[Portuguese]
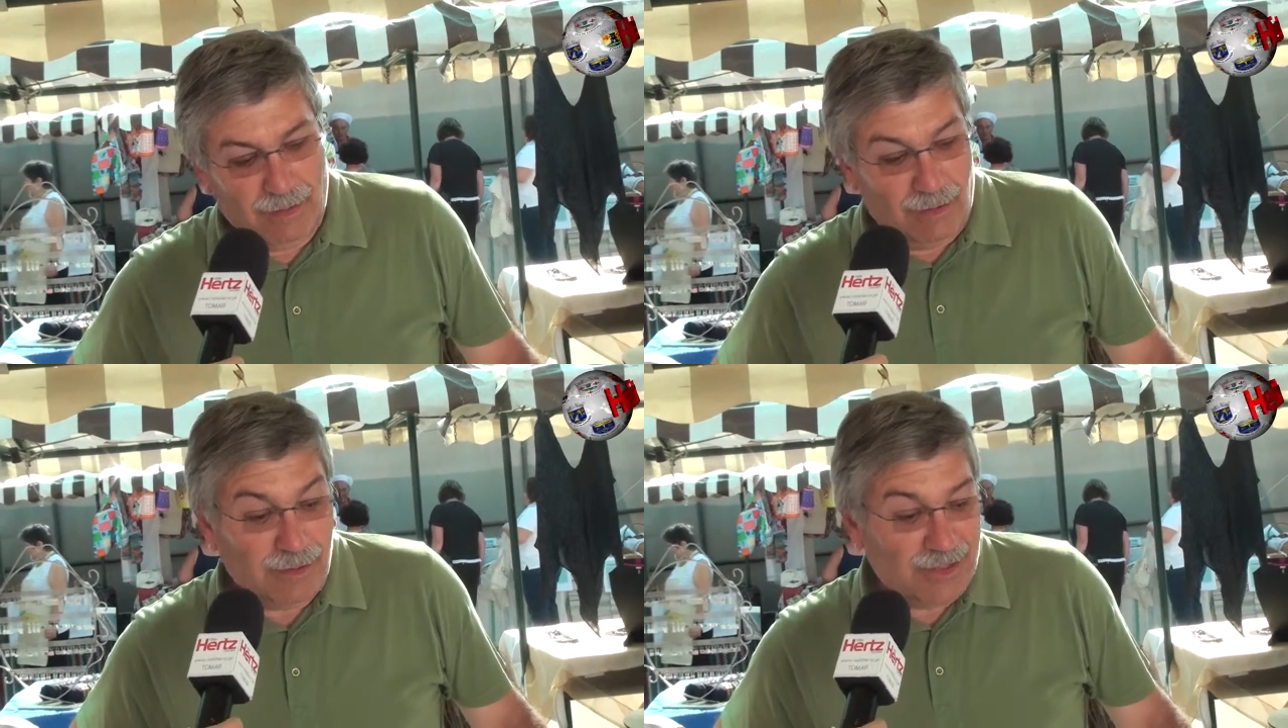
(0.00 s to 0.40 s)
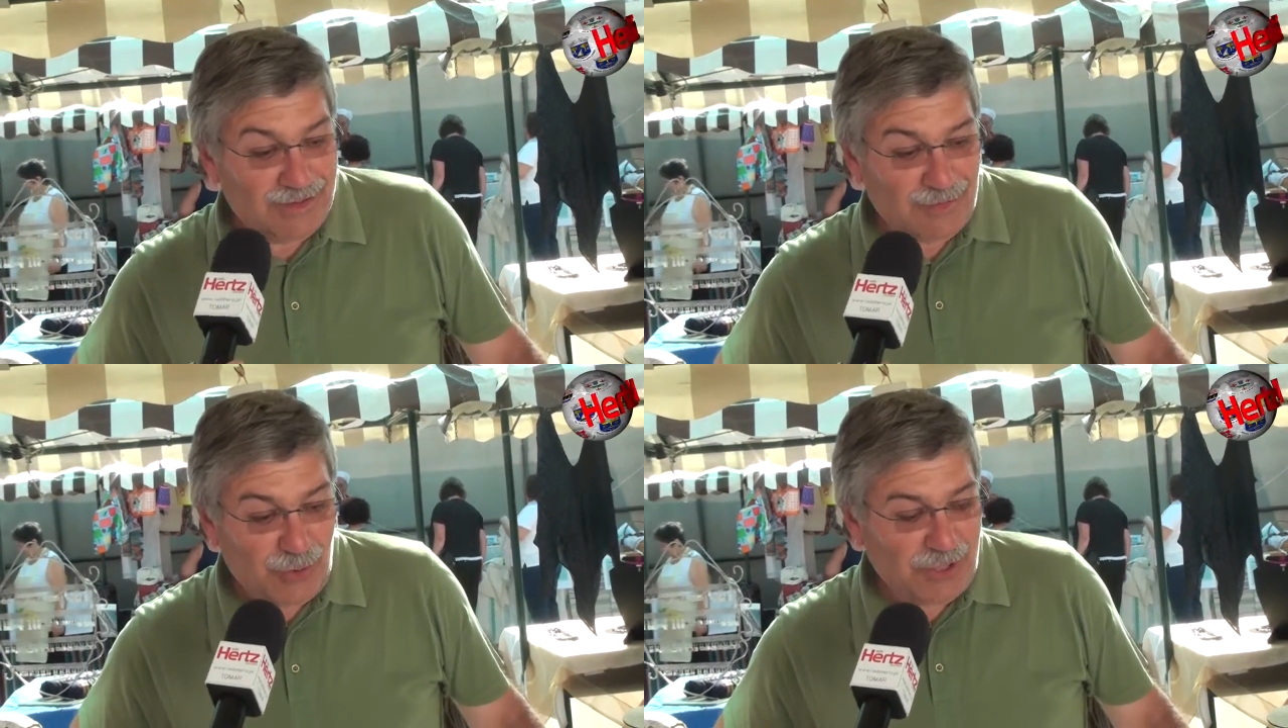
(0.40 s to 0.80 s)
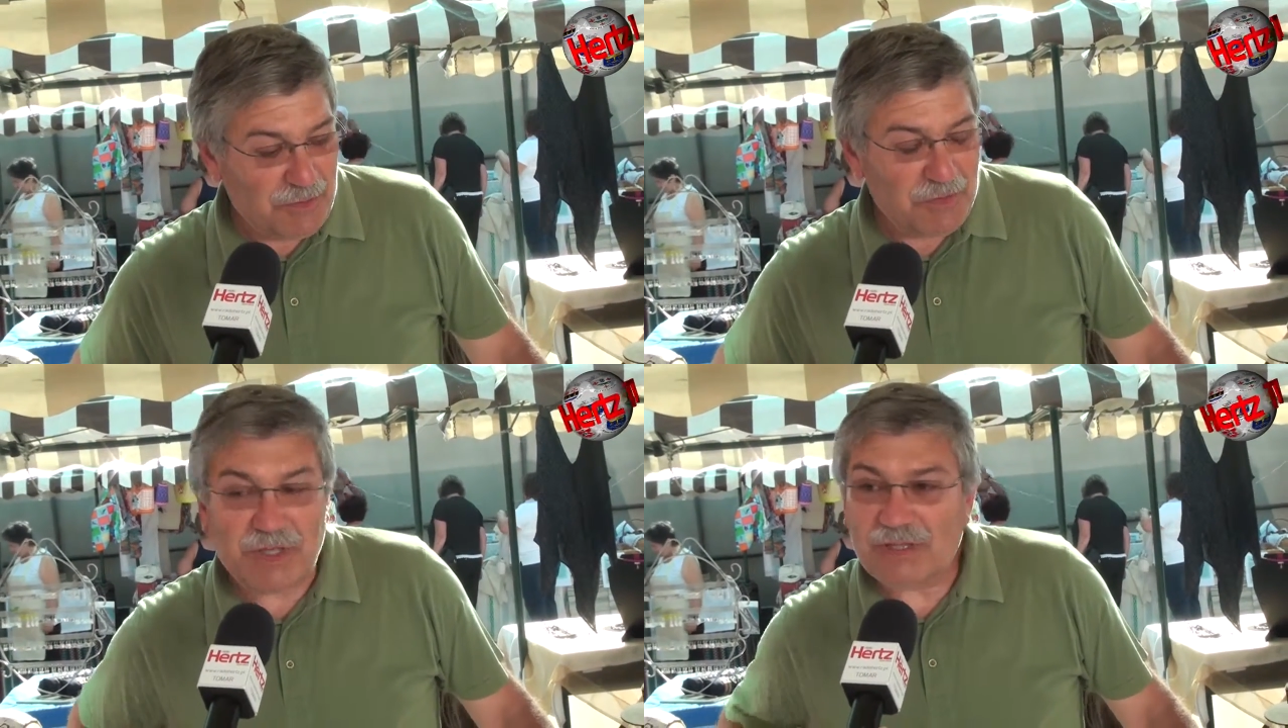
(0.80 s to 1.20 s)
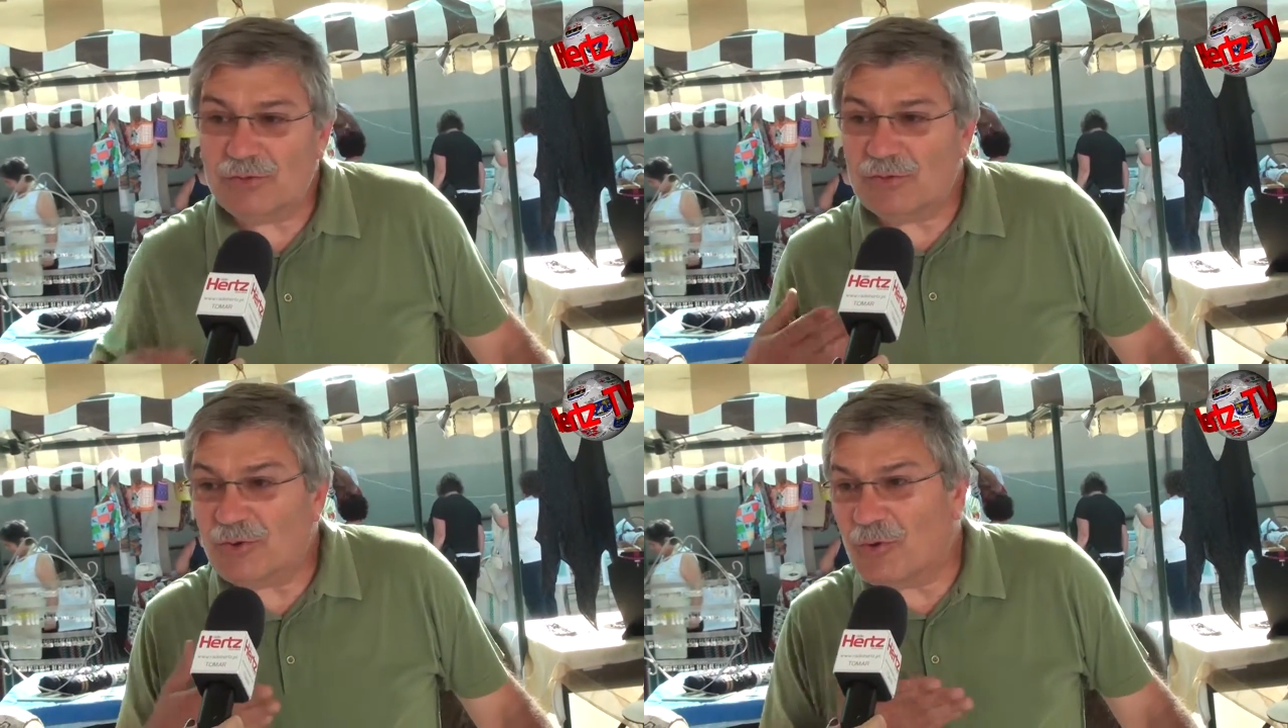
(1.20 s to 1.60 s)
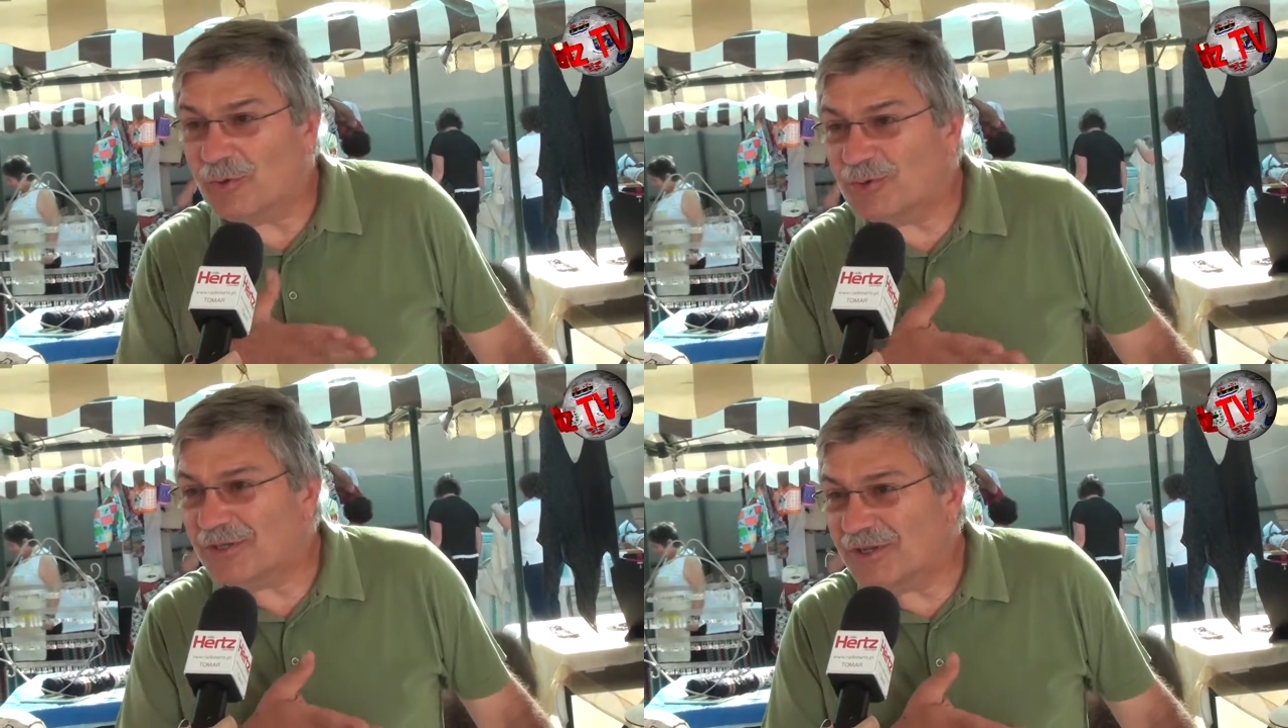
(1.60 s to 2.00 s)
Olha, ultimamente com
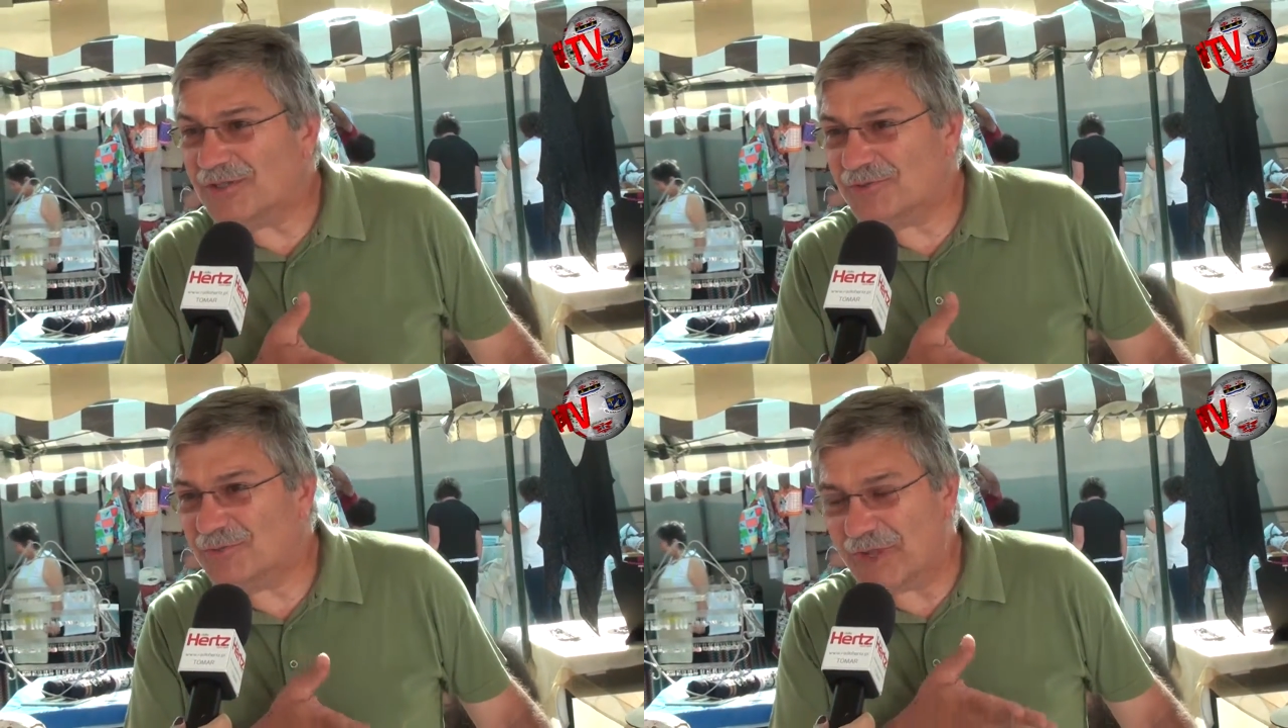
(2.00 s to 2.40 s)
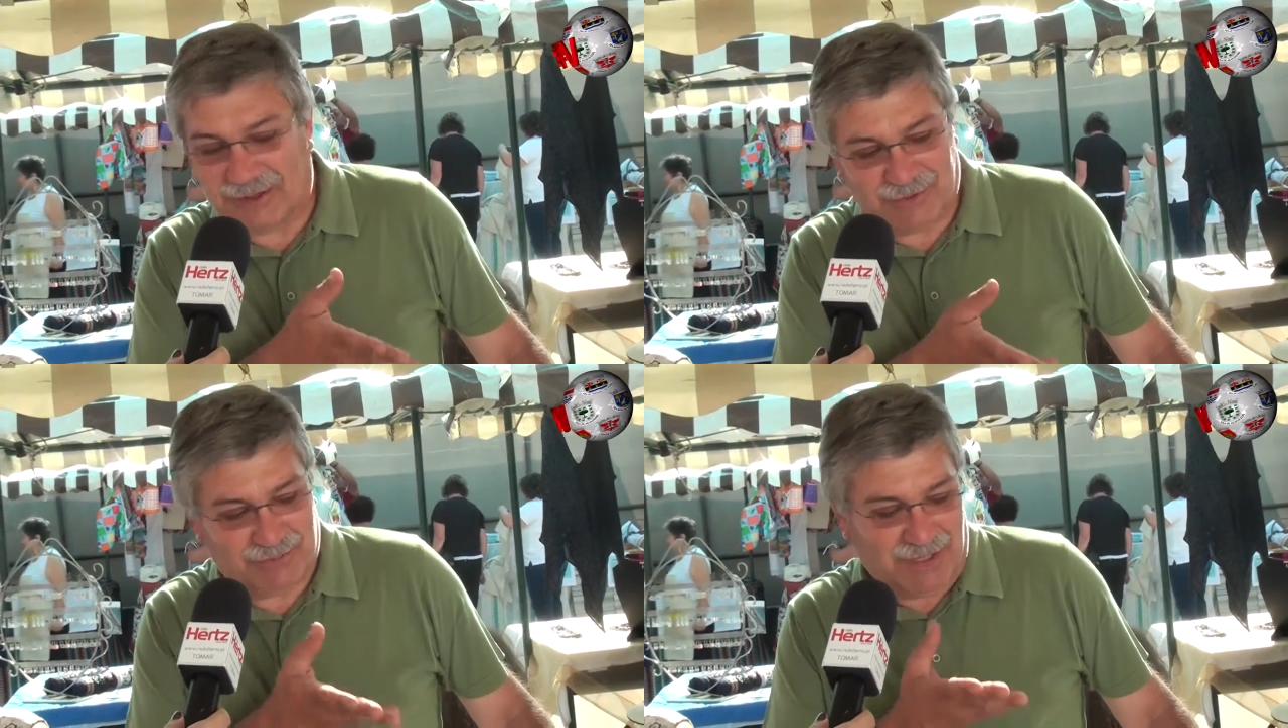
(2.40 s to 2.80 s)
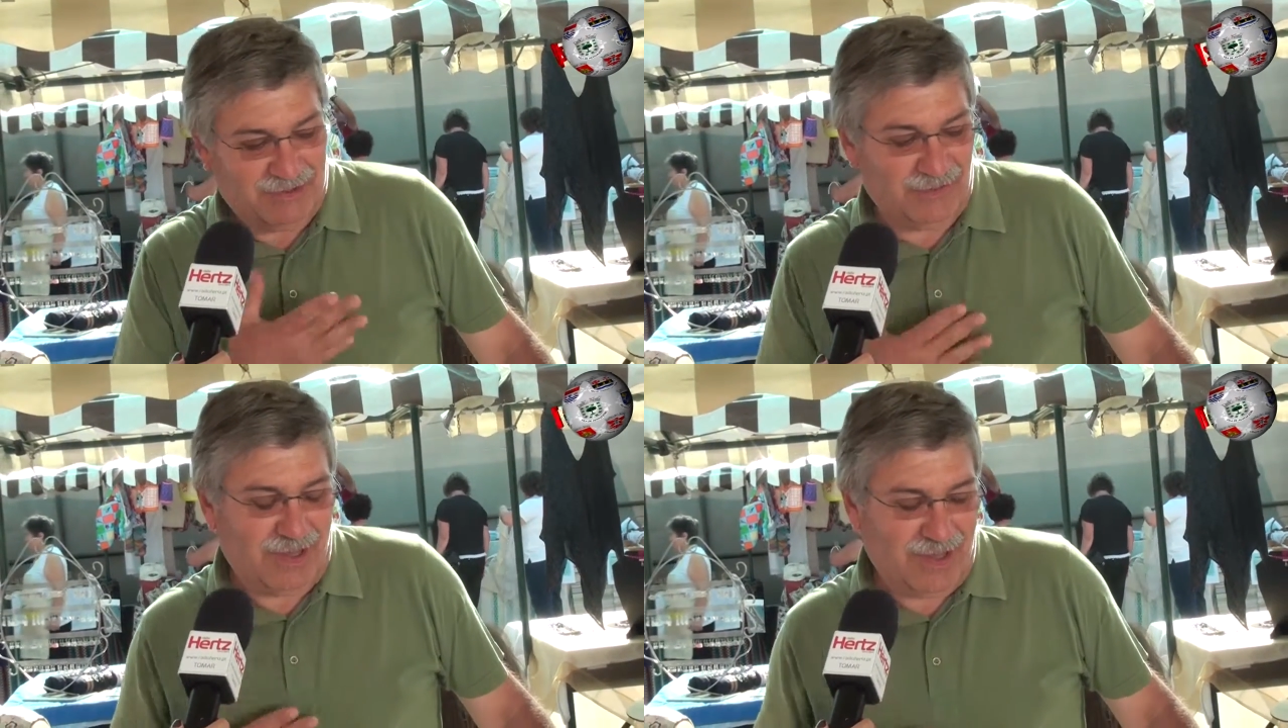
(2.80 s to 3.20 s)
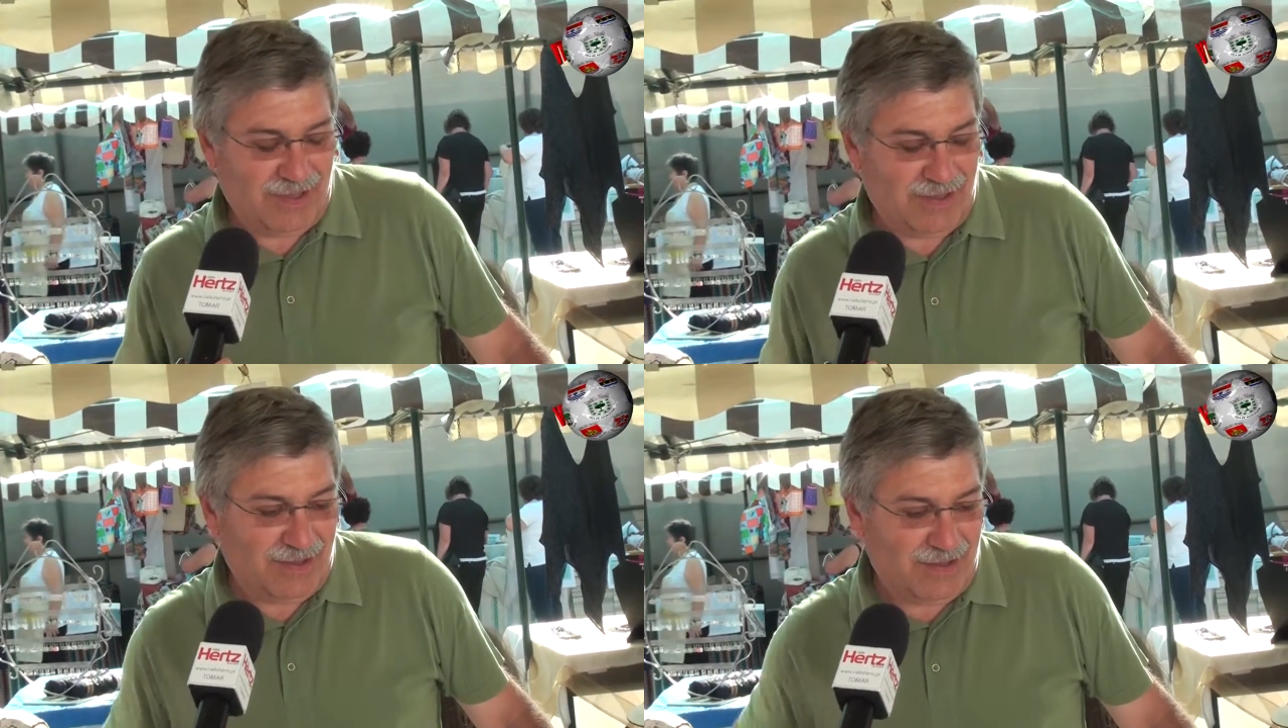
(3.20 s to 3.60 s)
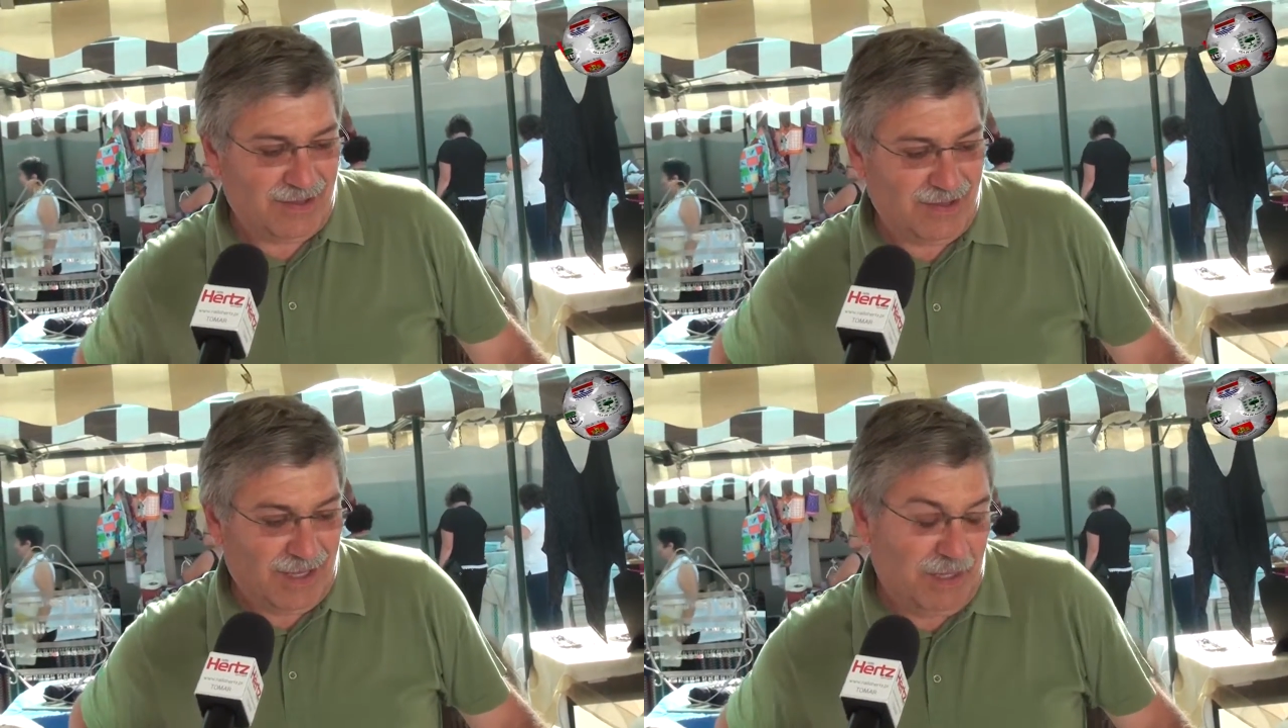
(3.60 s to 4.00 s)
os nossos bonecos portanto, a,